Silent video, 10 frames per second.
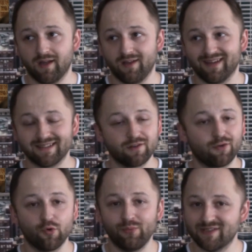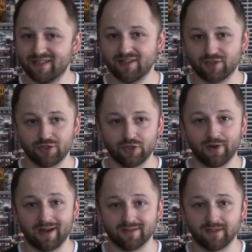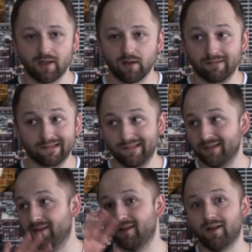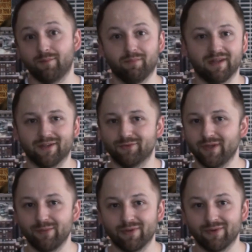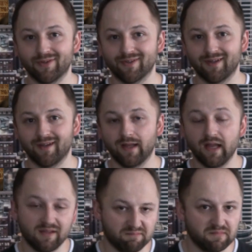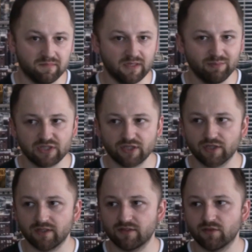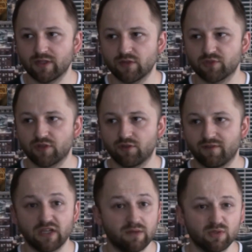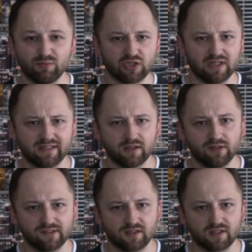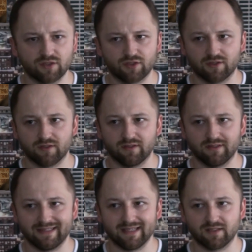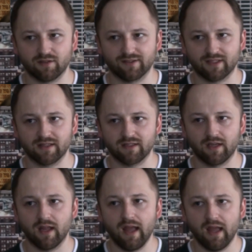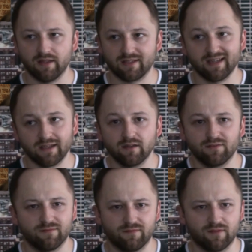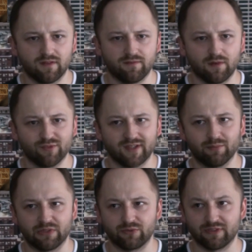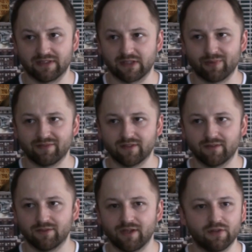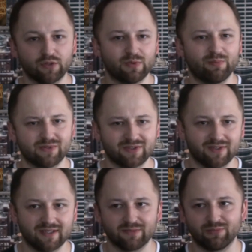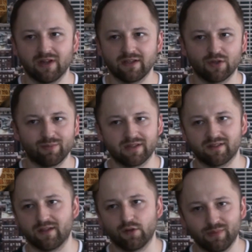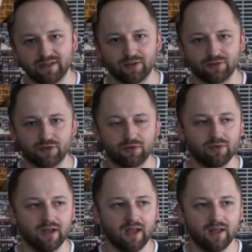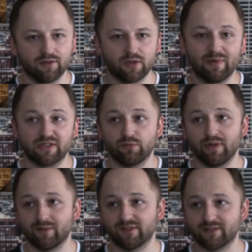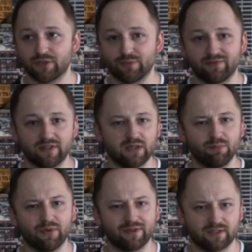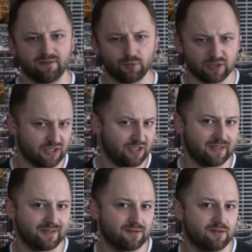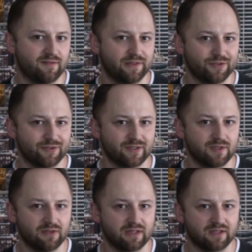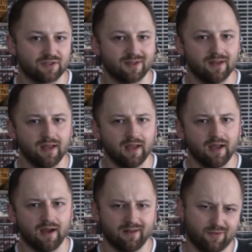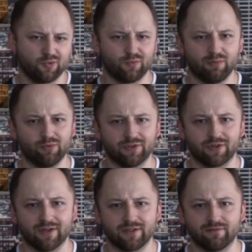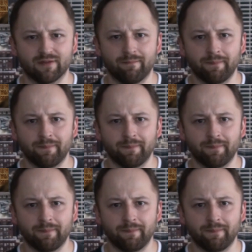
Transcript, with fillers: jak tylko Kubica nadarzy się okazja, mnie tu nie było. I myślę, że są na to przygotowani i być może dlatego jest ten też e, test, ostatni trening w, w Abu Zabi, który tak naprawdę no nie wiadomo po co jest, bo ani Robert nie lubi tego toru, no chyba, że Williams chce, żeby wtedy im potestował części na sezon 2019, ale to już by było trochę dziwne.